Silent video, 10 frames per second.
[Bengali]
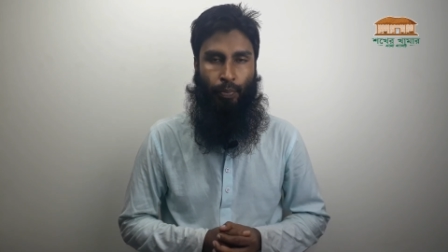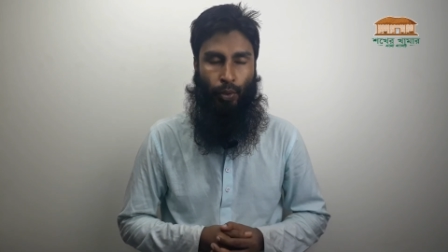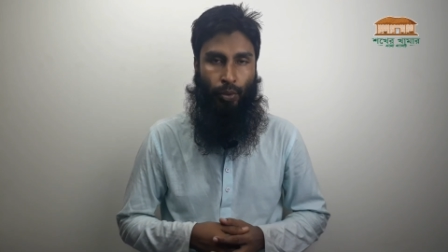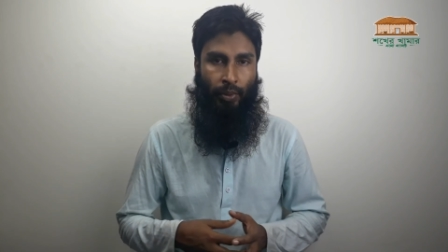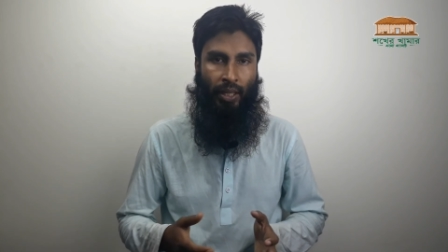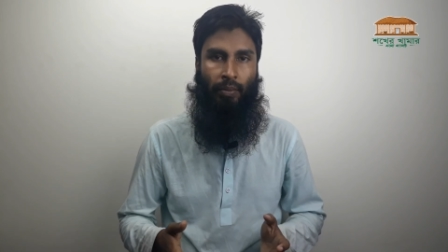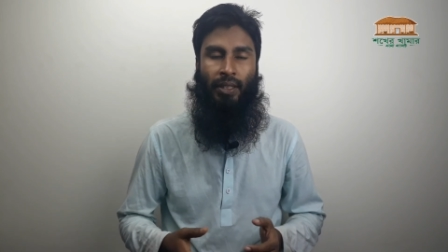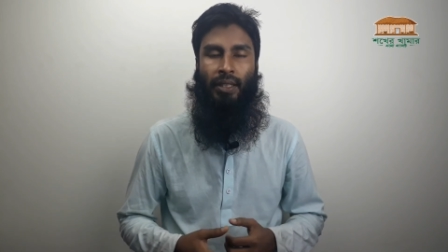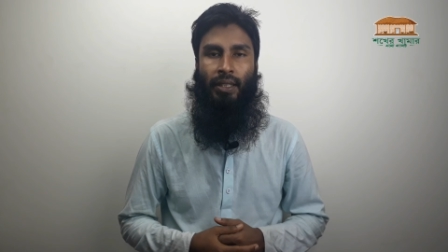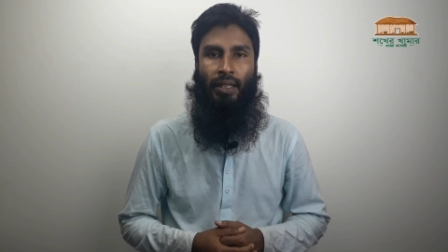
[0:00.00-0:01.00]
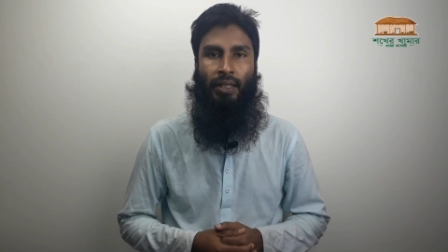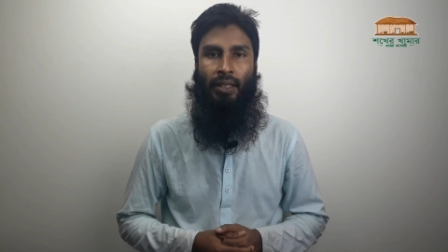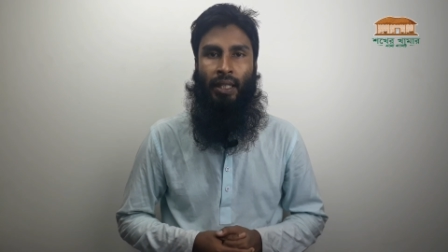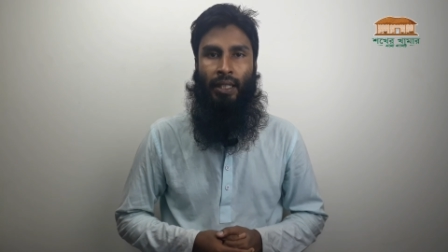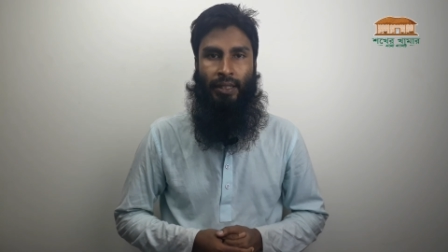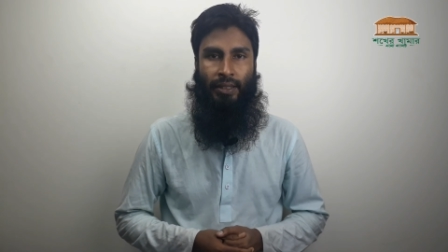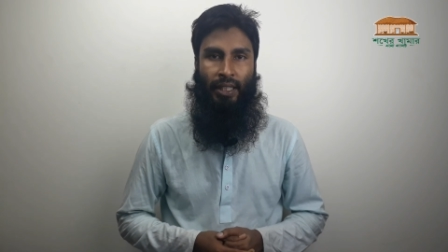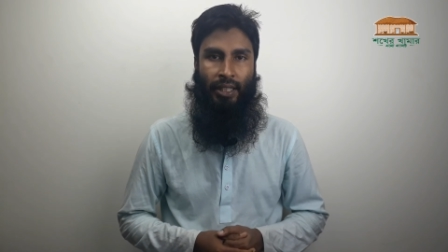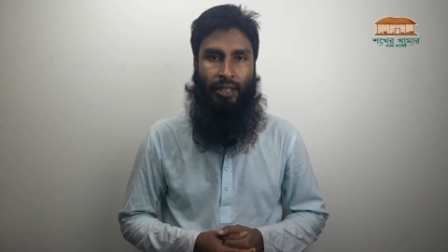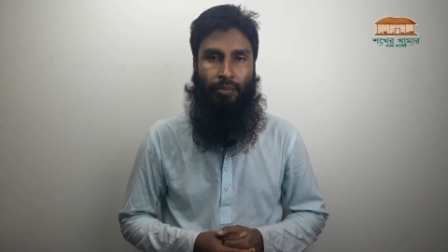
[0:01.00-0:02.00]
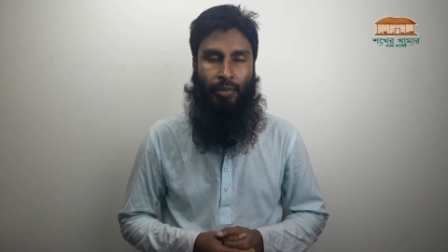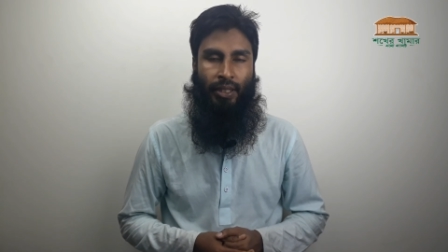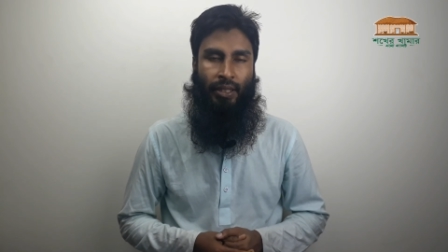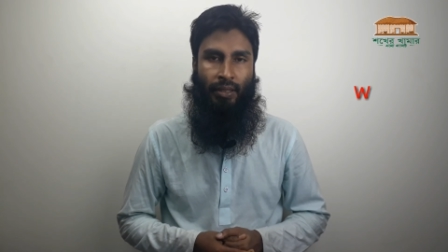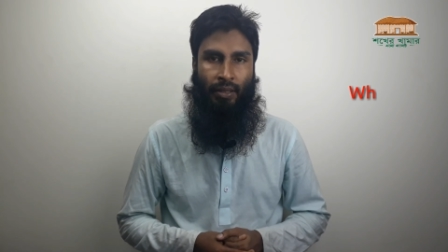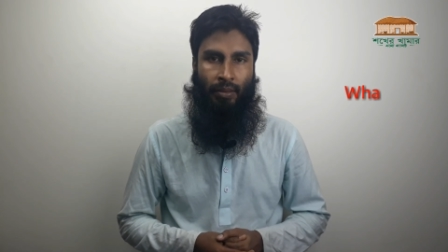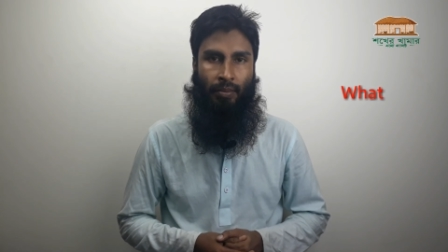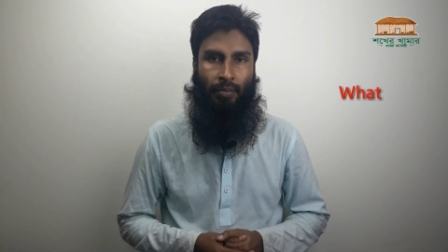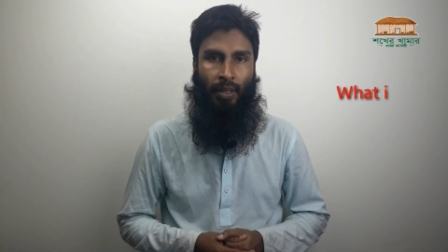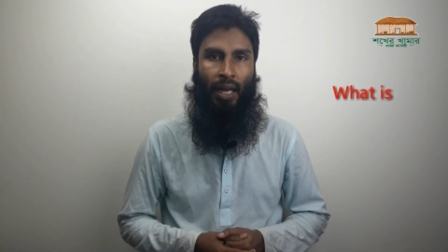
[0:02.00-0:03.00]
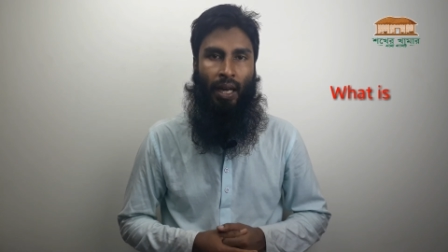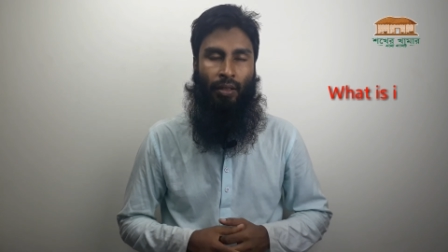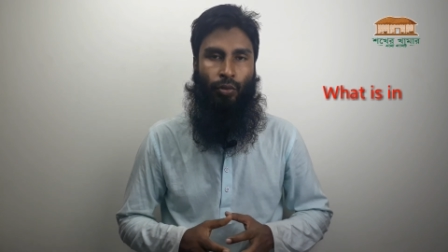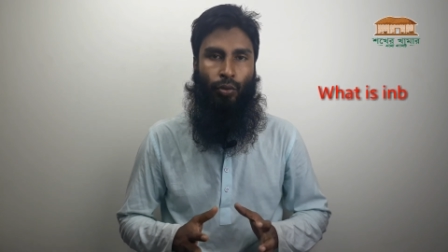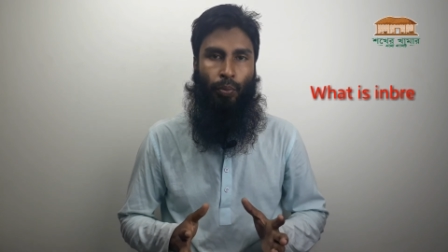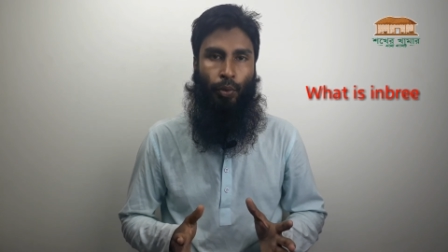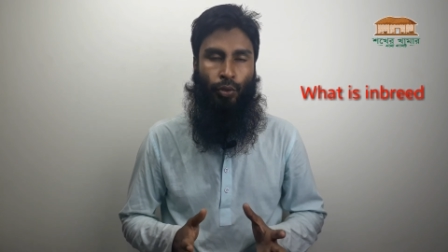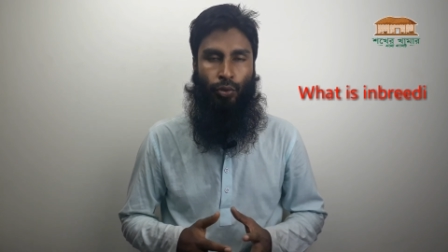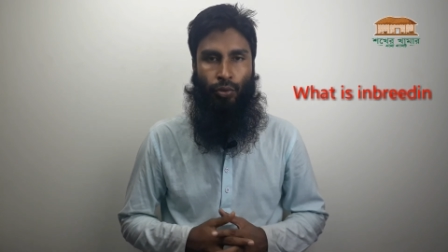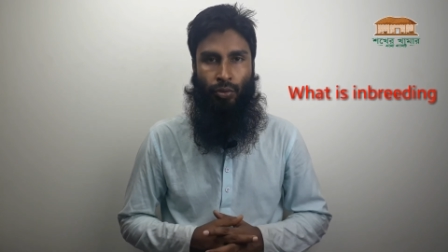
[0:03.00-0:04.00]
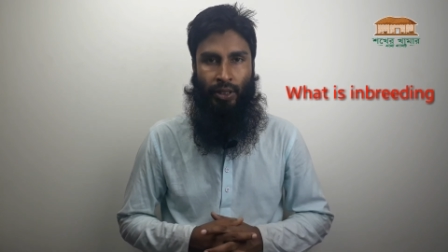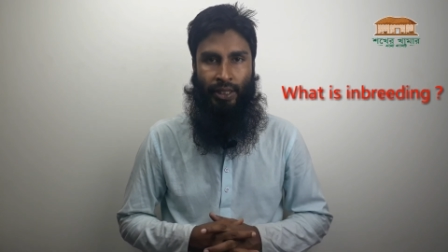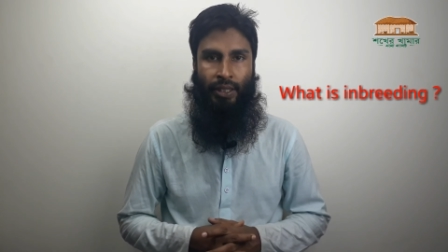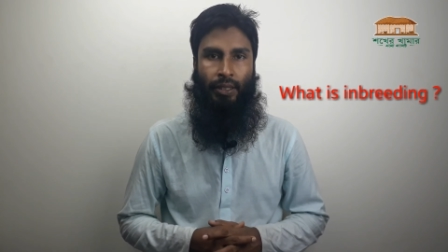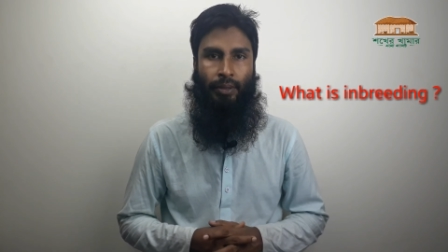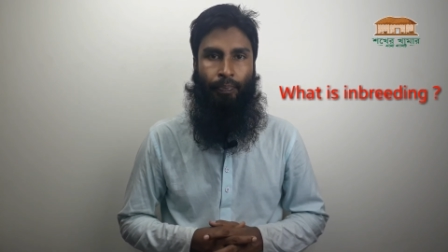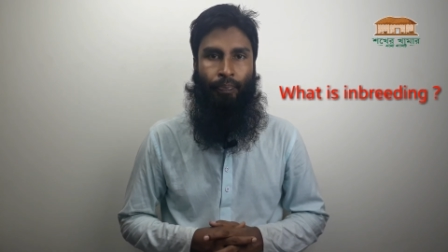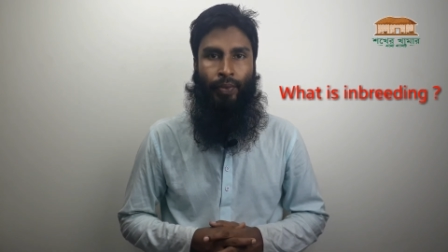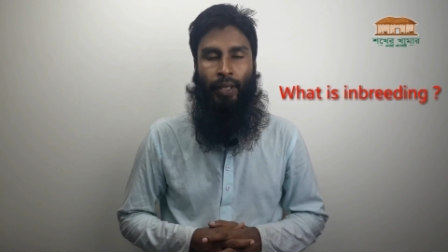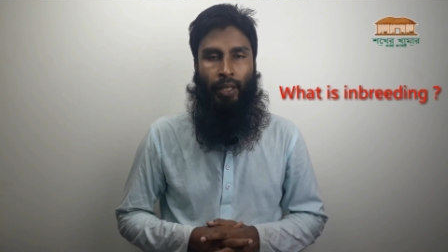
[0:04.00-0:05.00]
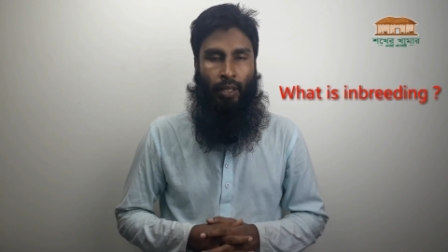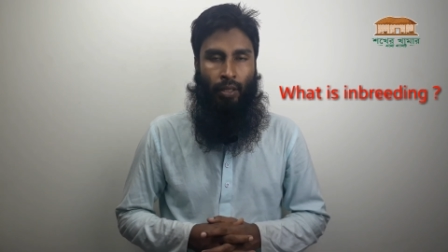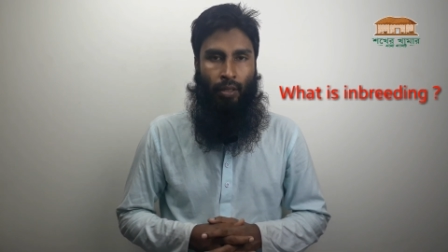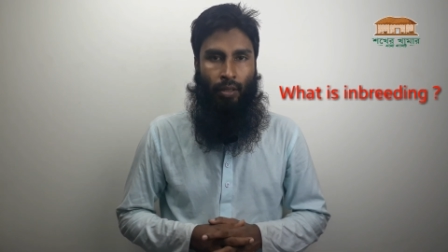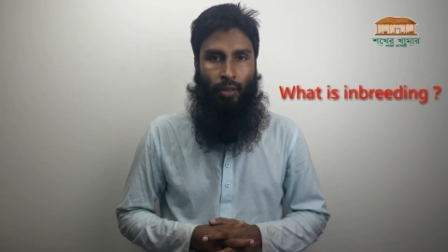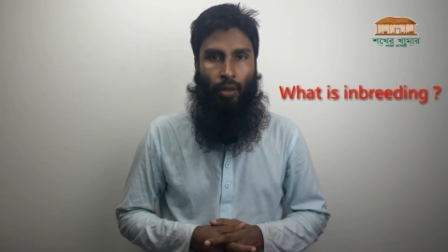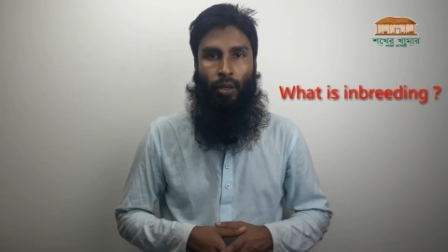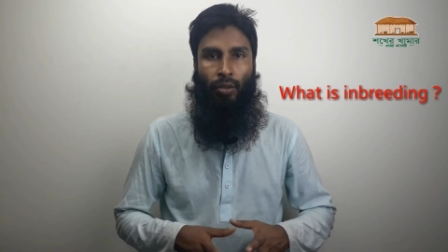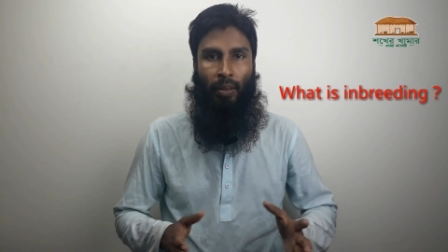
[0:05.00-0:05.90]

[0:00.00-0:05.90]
প্রথমেই আমরা জেনে নেই যে ইনব্রিডিং বা আন্তঃপ্রজনন কি হয়তো